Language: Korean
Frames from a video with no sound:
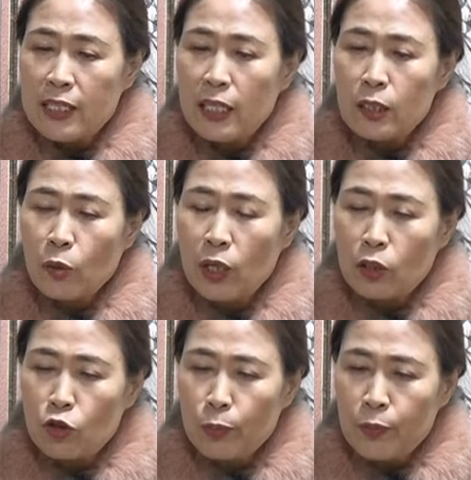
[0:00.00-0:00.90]

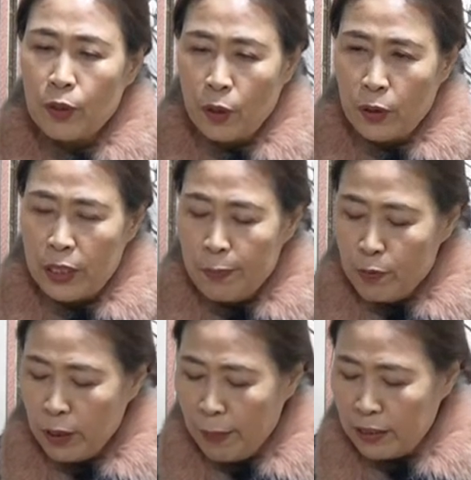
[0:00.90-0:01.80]
새끼손가락 쭉 어,
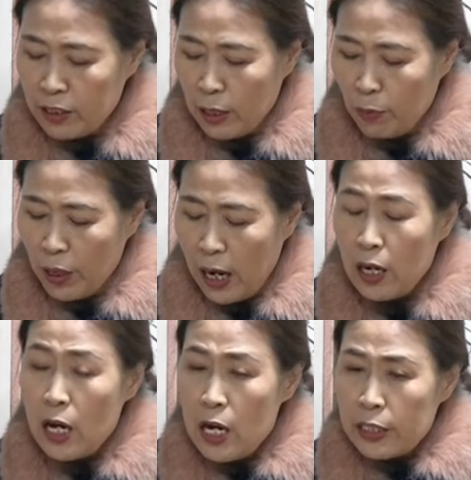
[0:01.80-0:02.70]
이쁘게 만드세요. 모양
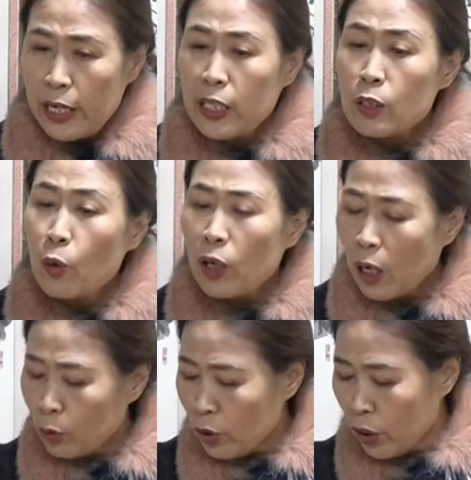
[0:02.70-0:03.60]

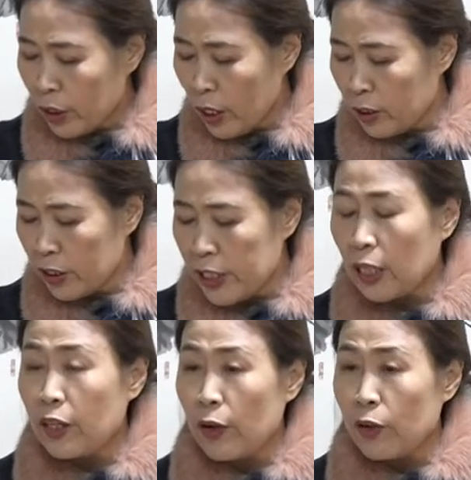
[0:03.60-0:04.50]
새끼손가락도 이렇게 의지가
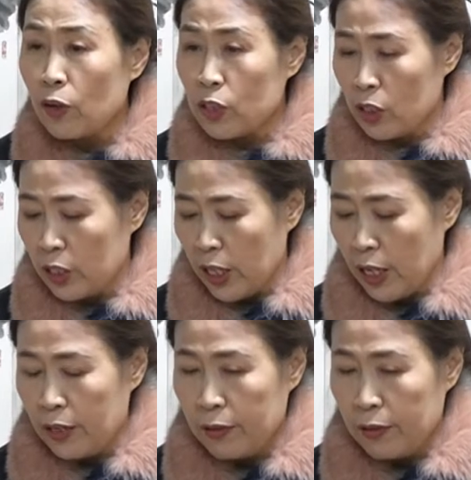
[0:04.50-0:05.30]
돼요. 여기서 이렇게.